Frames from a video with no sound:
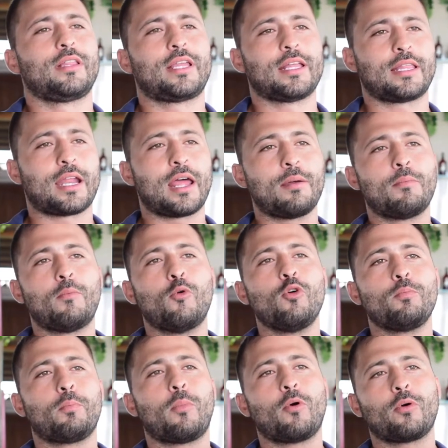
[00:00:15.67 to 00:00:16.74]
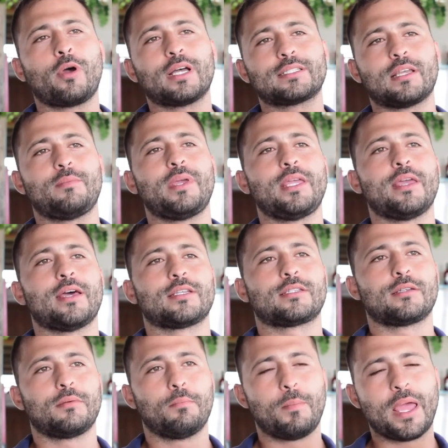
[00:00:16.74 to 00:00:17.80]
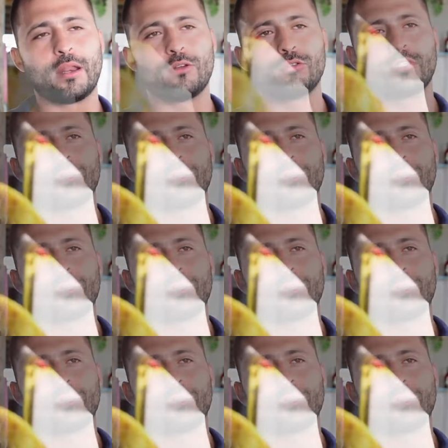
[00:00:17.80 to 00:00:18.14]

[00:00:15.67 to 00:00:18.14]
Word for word: que trae muy pocas semillas, menos